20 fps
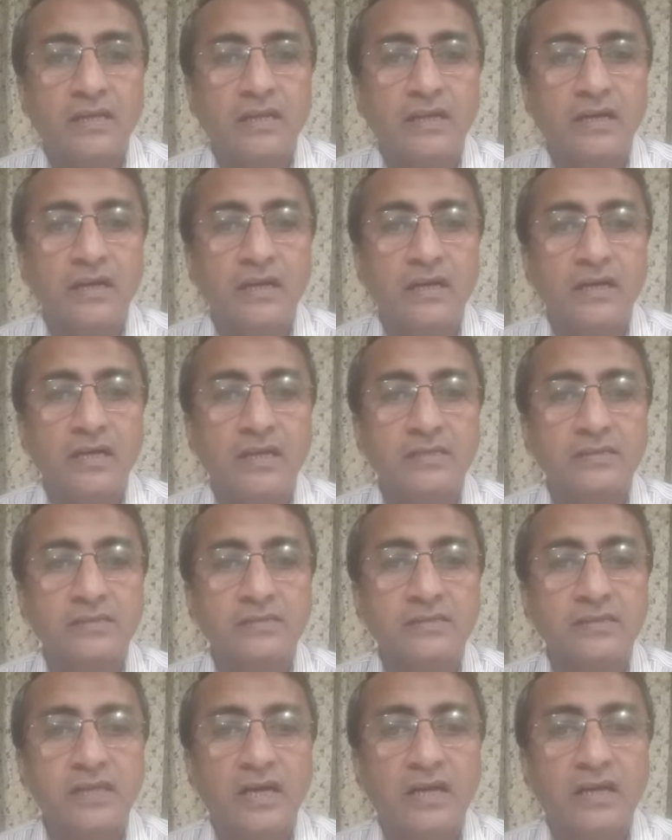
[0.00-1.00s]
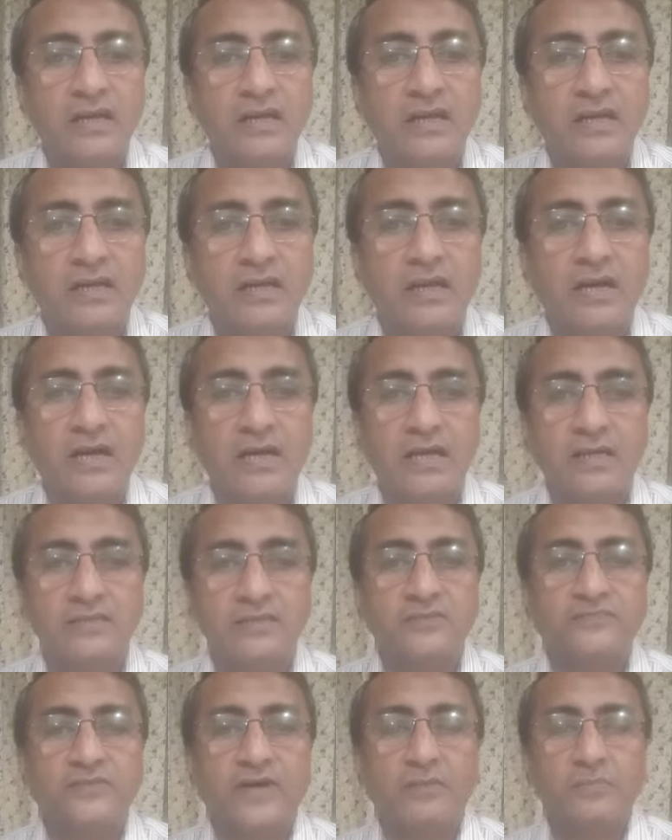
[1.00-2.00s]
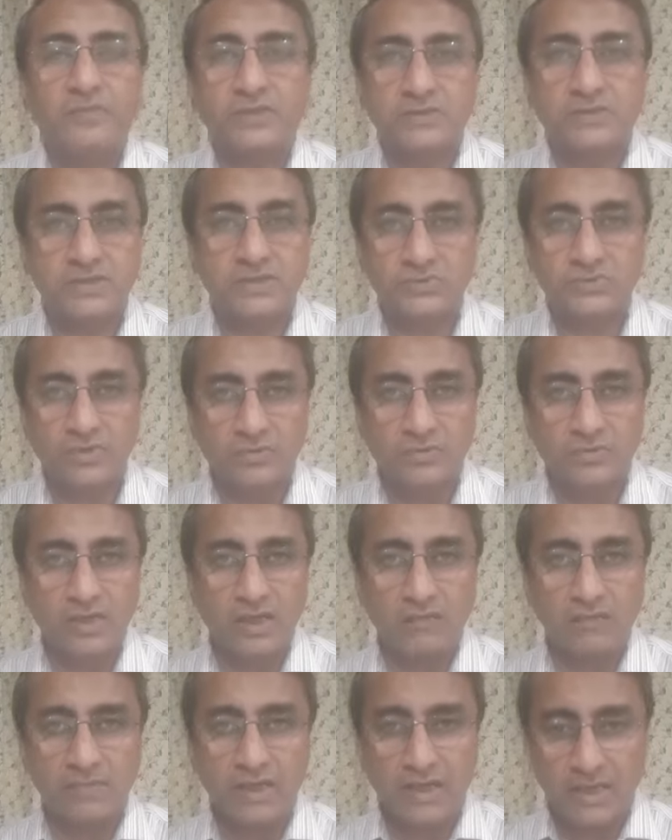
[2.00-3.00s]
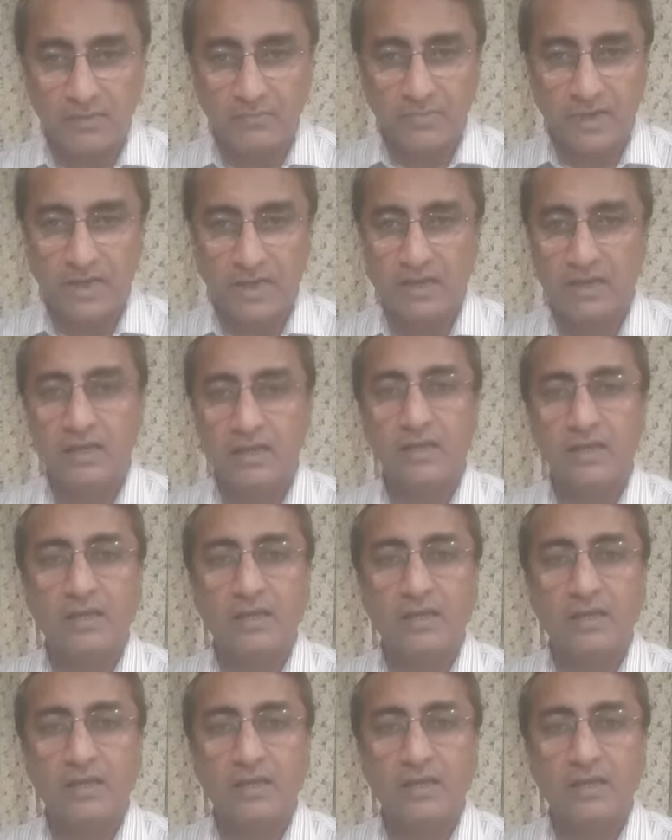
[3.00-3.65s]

का इंतज़ार कर रहा है जी फाइव मिनिस्ट्रीज़ तो उनको नहीं मिलेंगी बहरहाल